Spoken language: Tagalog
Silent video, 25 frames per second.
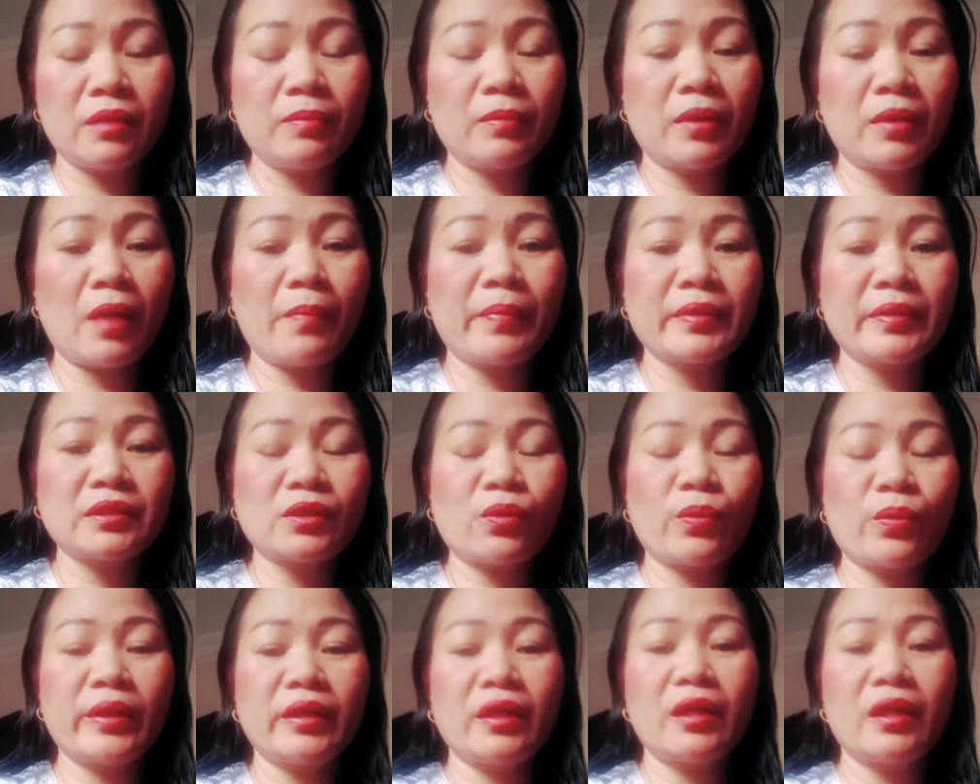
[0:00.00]
Mga
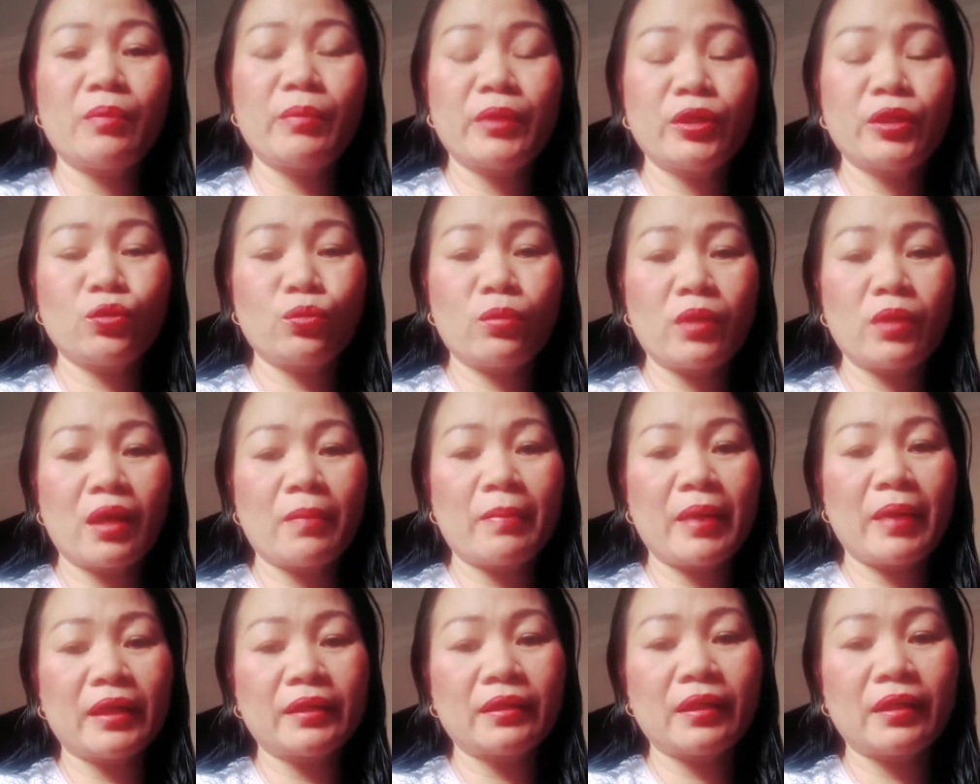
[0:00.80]
pasaway na naman yung mga
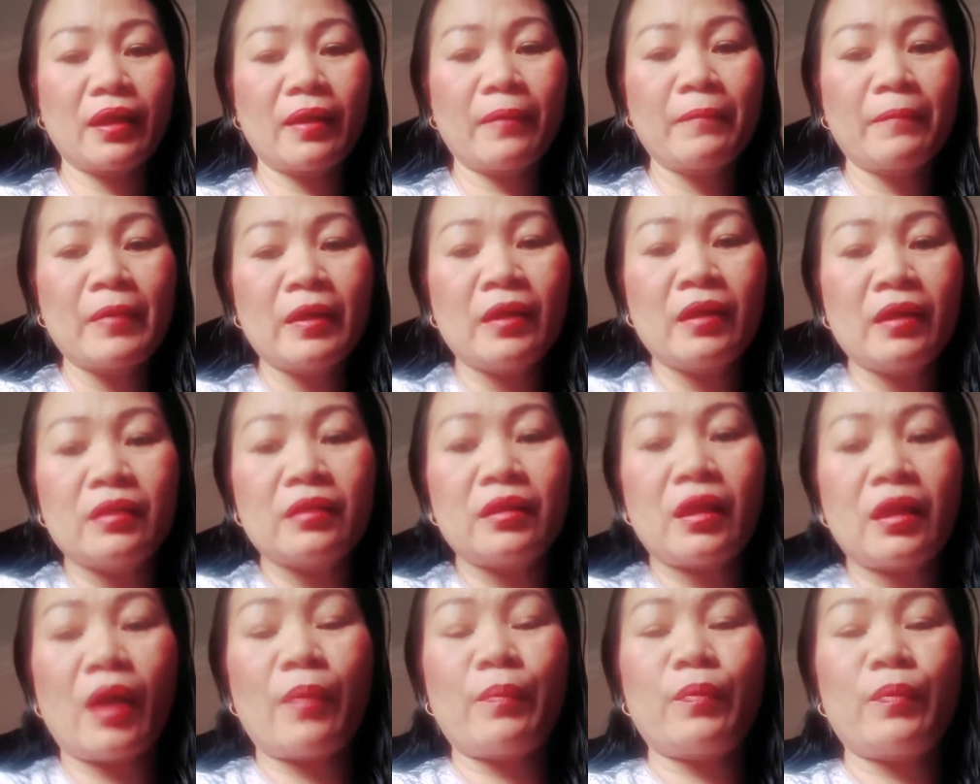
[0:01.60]
bata.
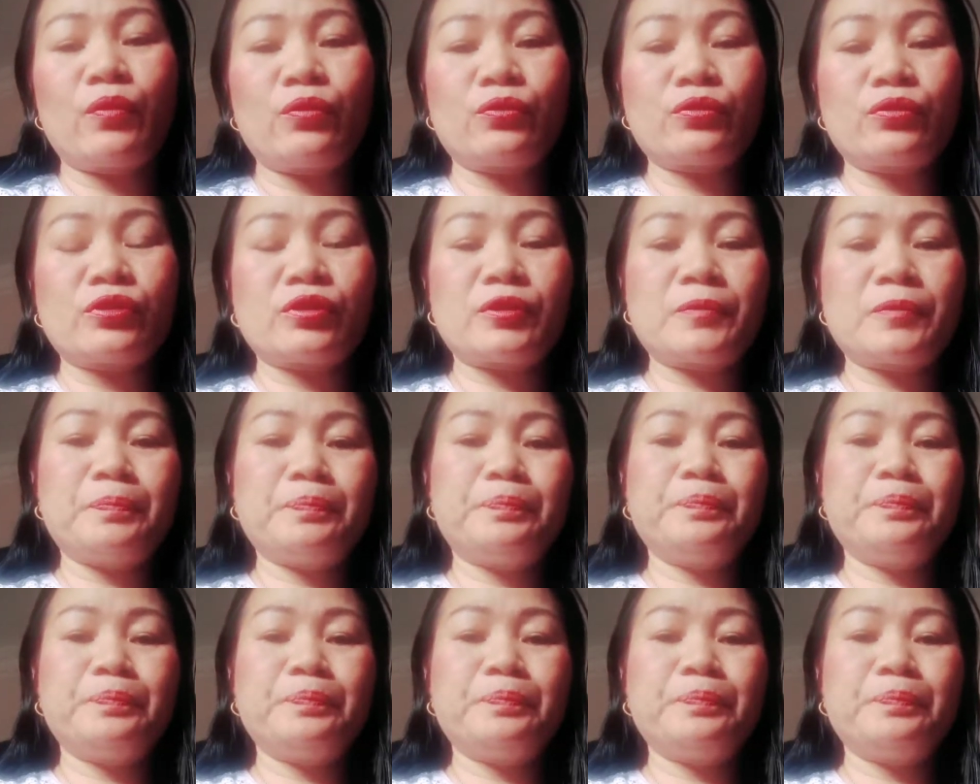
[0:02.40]
Tapos,